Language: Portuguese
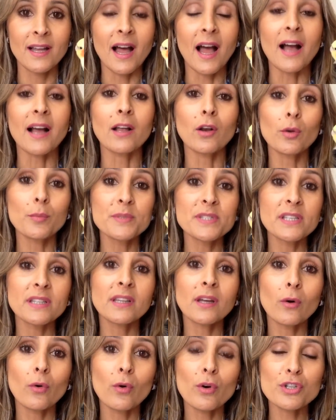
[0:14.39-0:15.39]
A
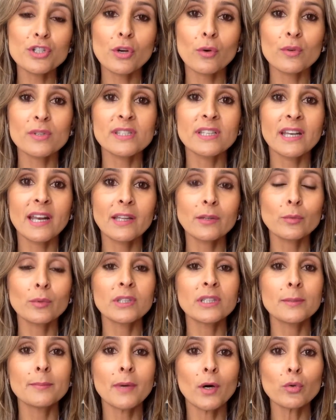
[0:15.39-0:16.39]
calopsita hoje é considerada
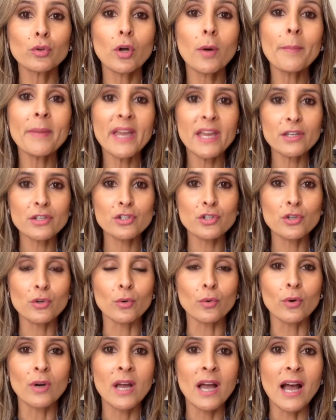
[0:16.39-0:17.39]
um animal
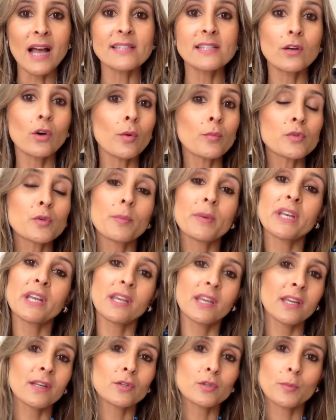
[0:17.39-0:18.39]
doméstico, assim como os
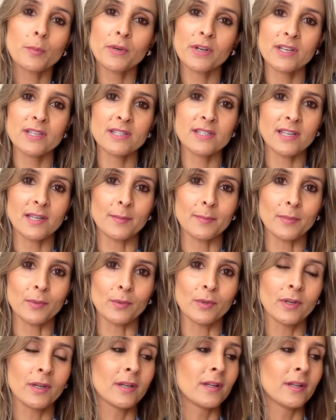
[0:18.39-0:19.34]
periquitos, por exemplo.